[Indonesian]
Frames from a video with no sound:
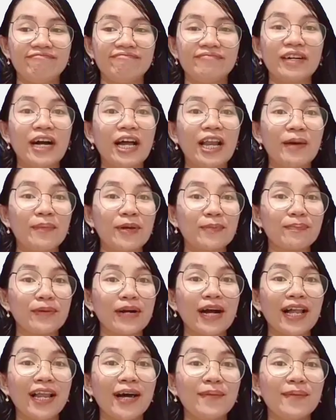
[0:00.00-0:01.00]

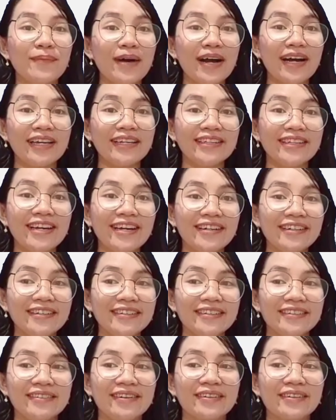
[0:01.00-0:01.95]
Pengalaman-pengalaman ya,